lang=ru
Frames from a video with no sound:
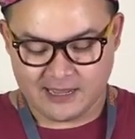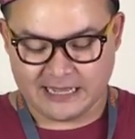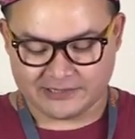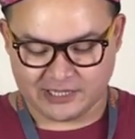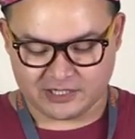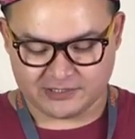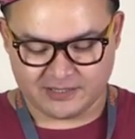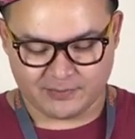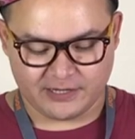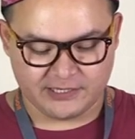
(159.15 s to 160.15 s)
А также
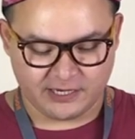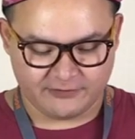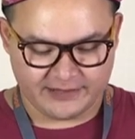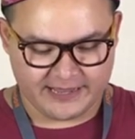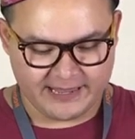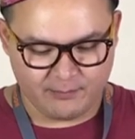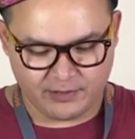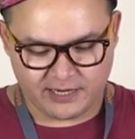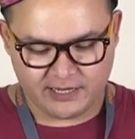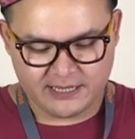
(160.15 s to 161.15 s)
забрендированная
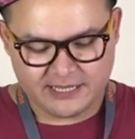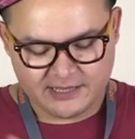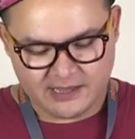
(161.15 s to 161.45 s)
Эмбери,